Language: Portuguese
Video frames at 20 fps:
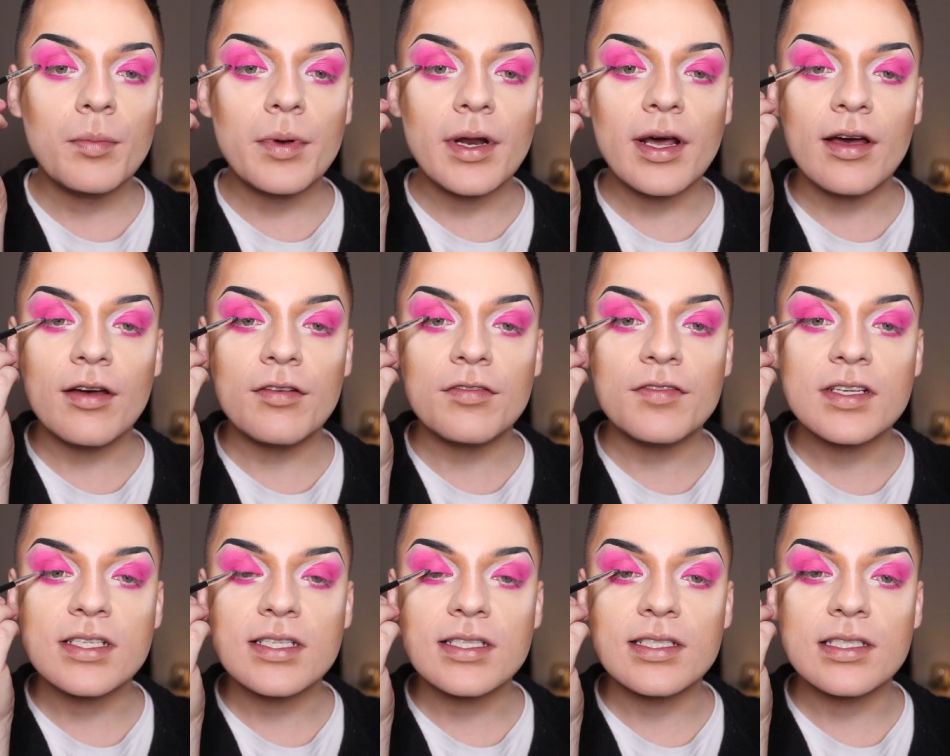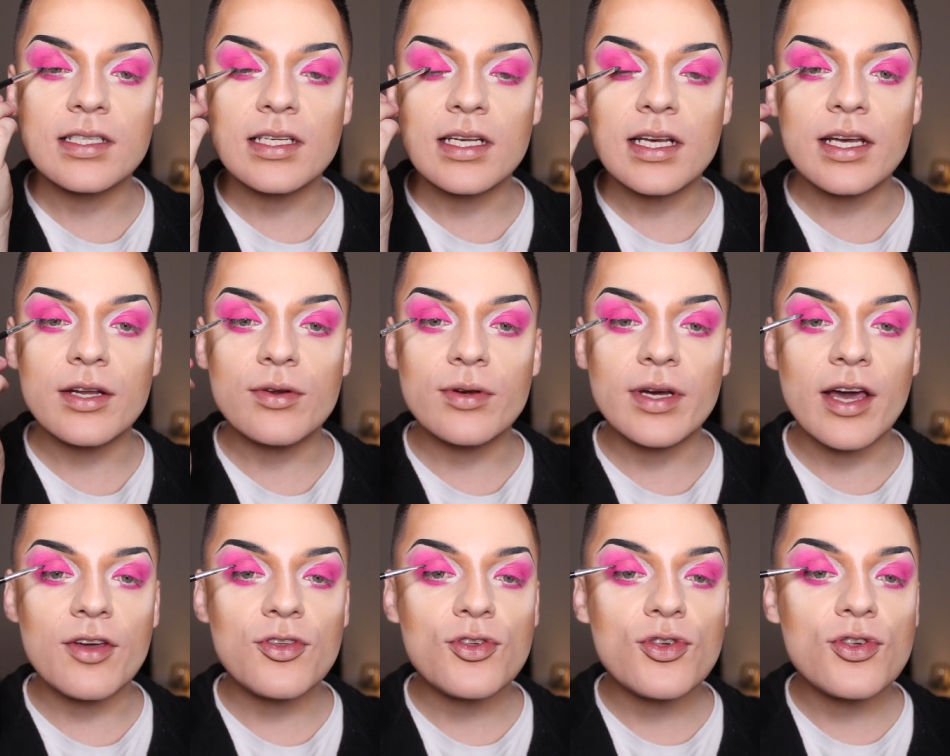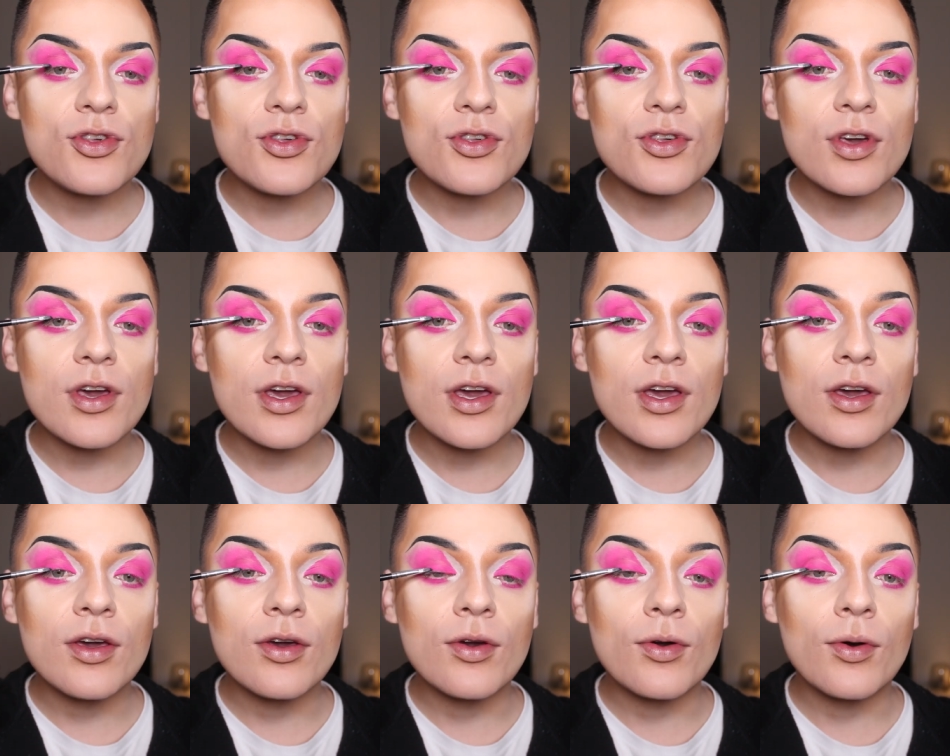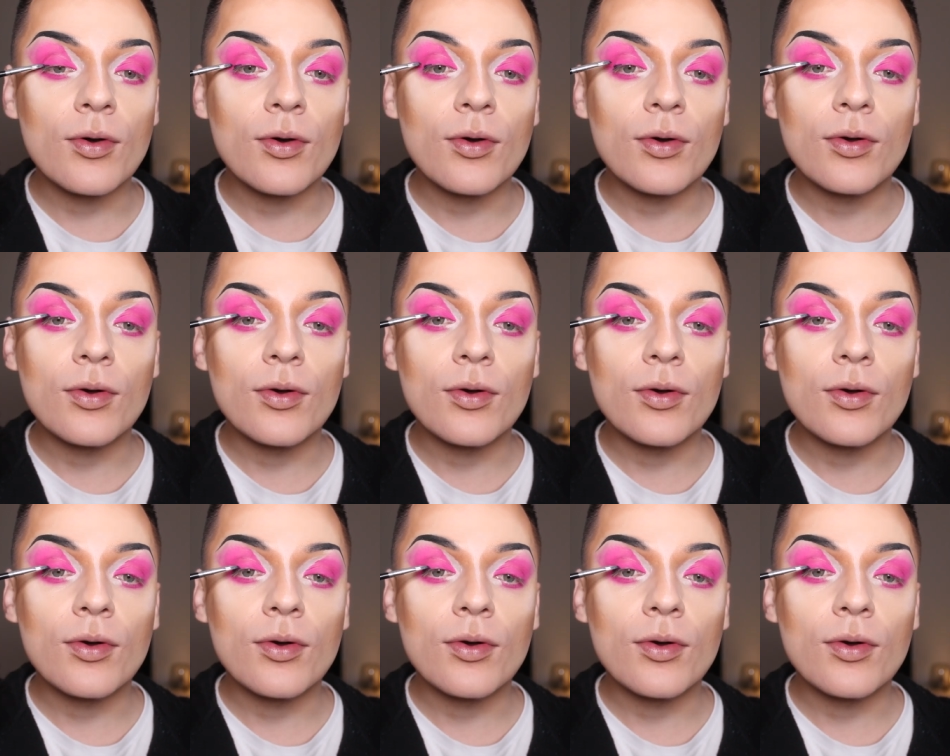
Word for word: para fazer o gatinho.